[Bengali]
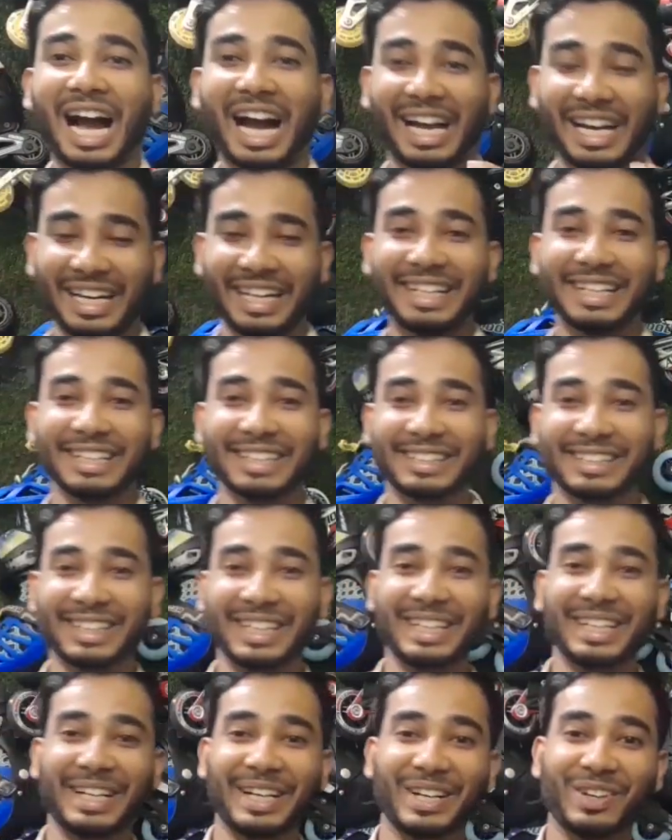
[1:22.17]
আরেকটি
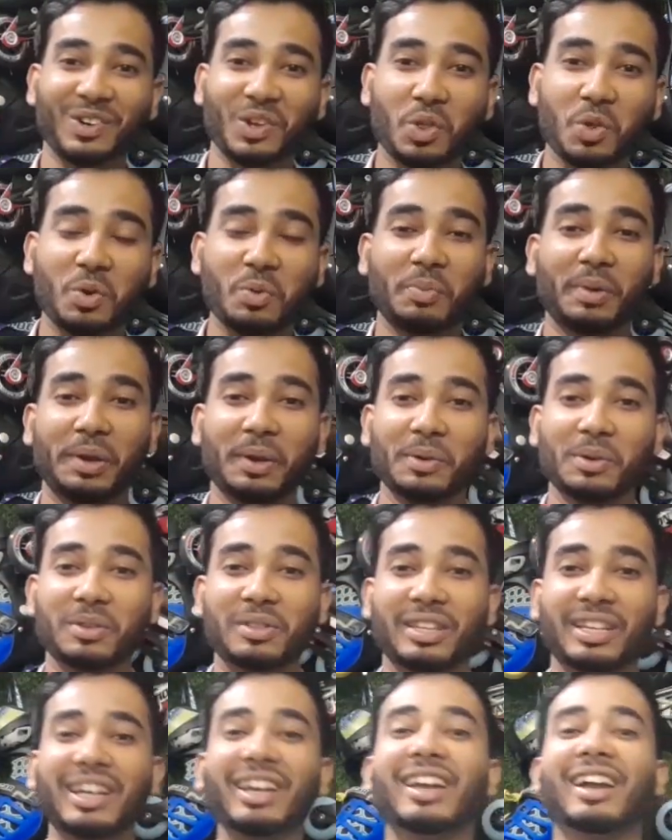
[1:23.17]
স্কেটিংয়ের নতুন
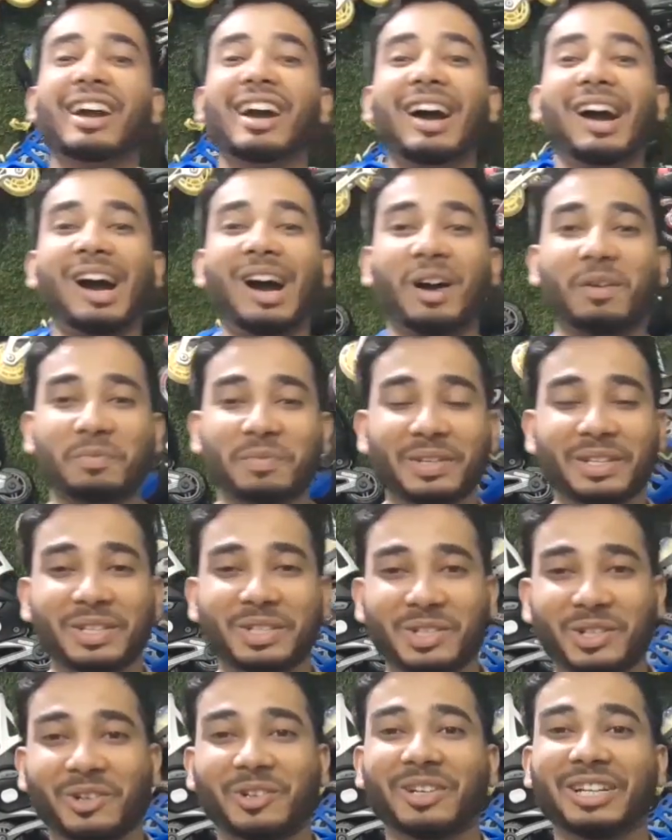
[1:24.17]
ভিডিওতে আপনাদের
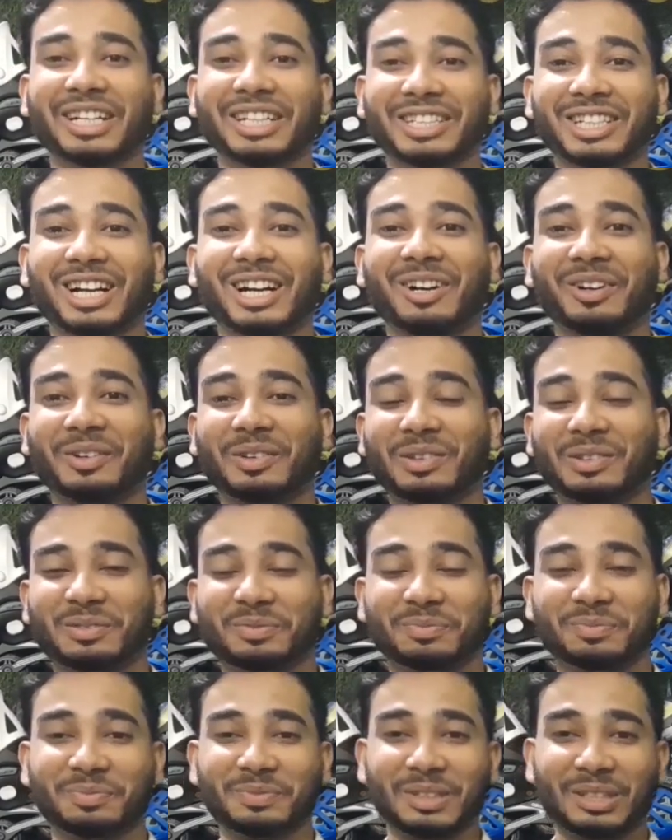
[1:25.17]
সকলকে স্বাগতম
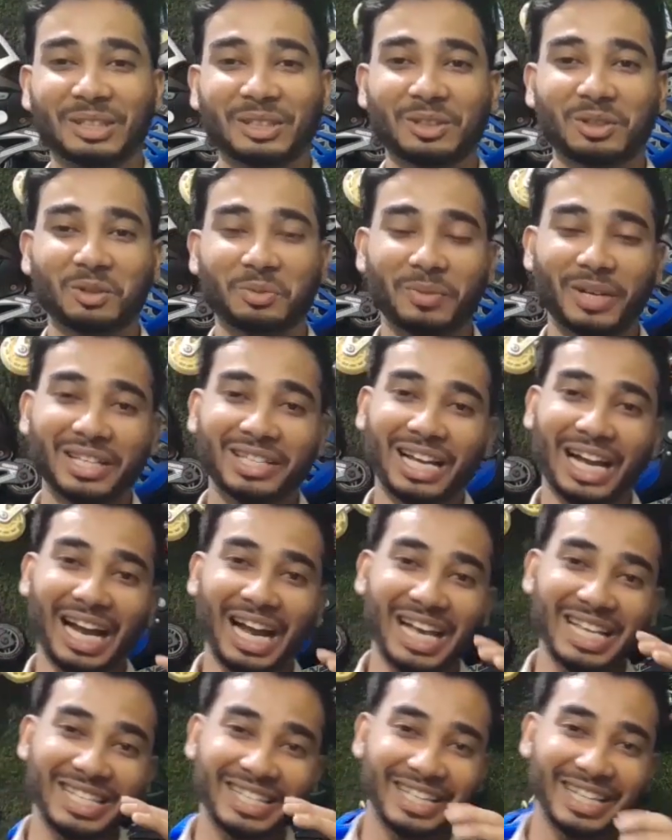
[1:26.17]
তো বেশ
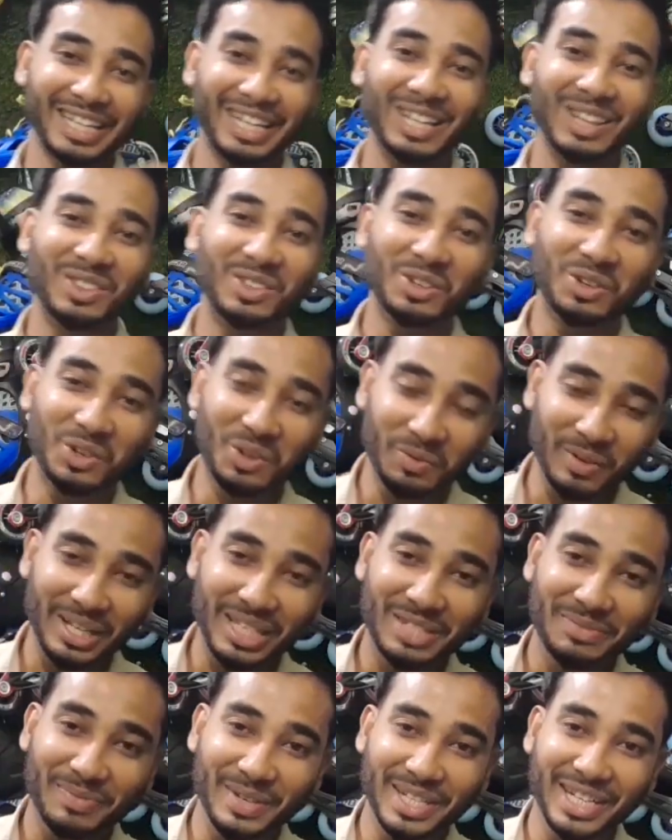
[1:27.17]
আজকে কিন্তু খুবই
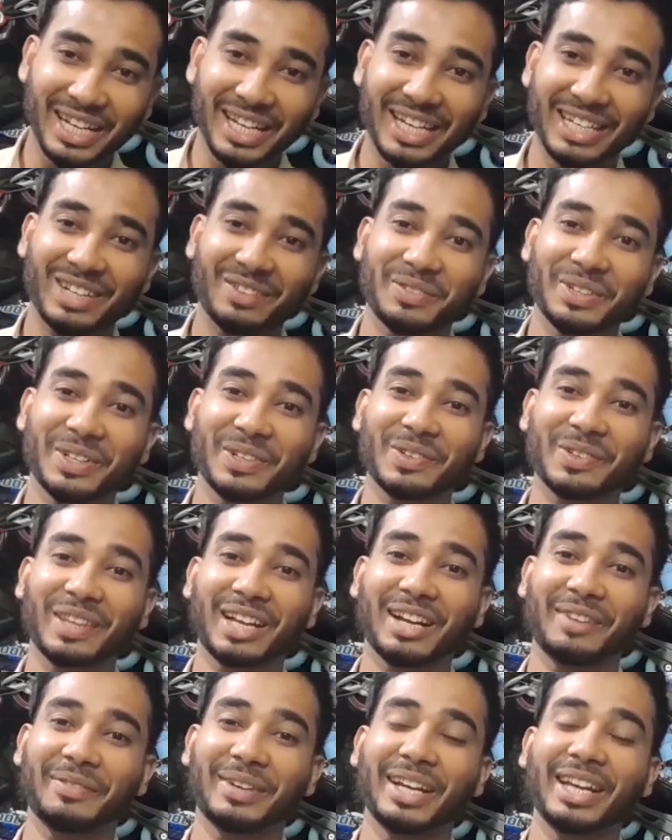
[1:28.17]
স্পেশাল একটা ভিডিও
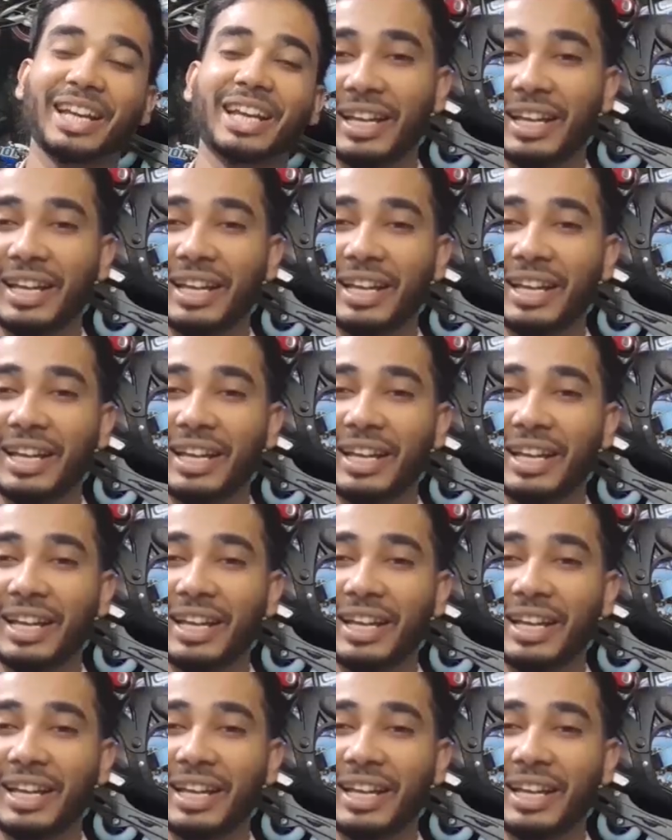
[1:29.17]
থাকবে